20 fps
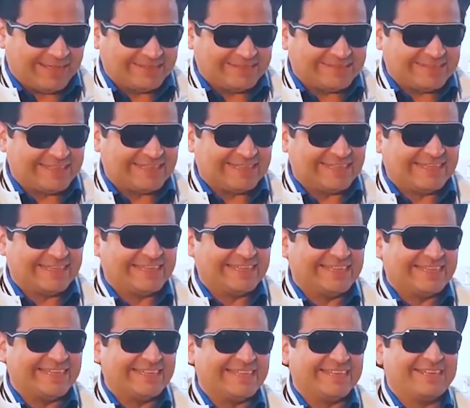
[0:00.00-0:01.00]
va
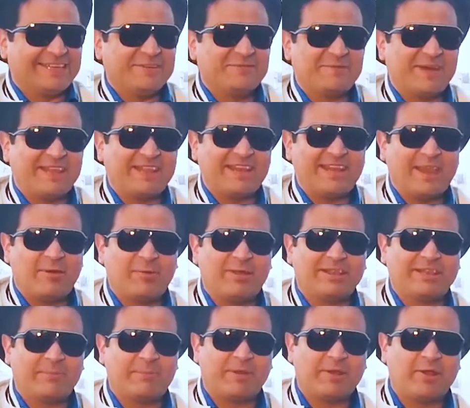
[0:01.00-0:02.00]
este va a dar la
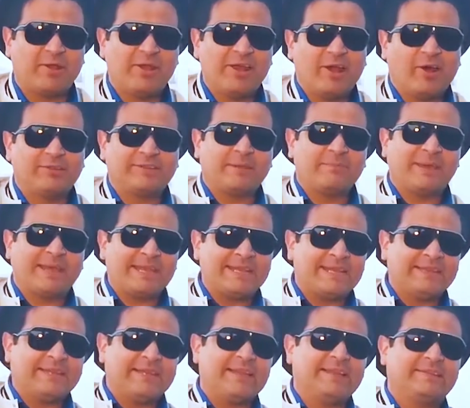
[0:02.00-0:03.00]
vuelta, pero o sea,
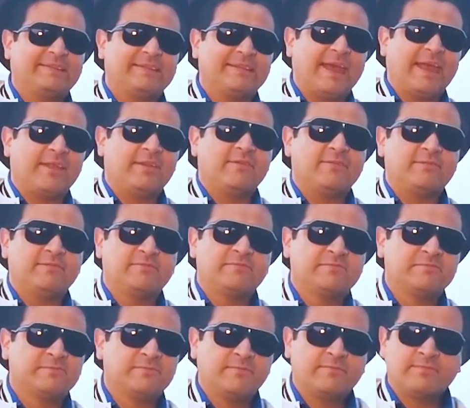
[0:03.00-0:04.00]
imagínate el escenario
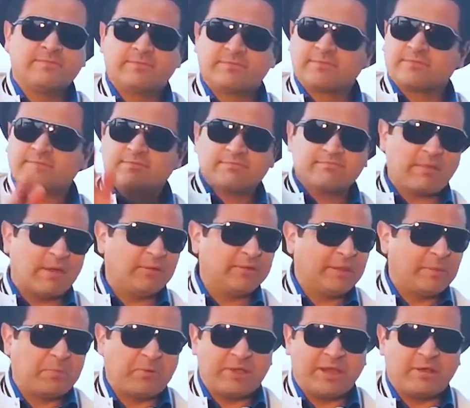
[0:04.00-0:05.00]

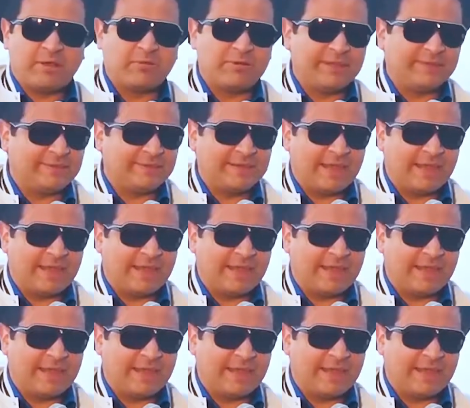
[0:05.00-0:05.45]
Vamos a poner un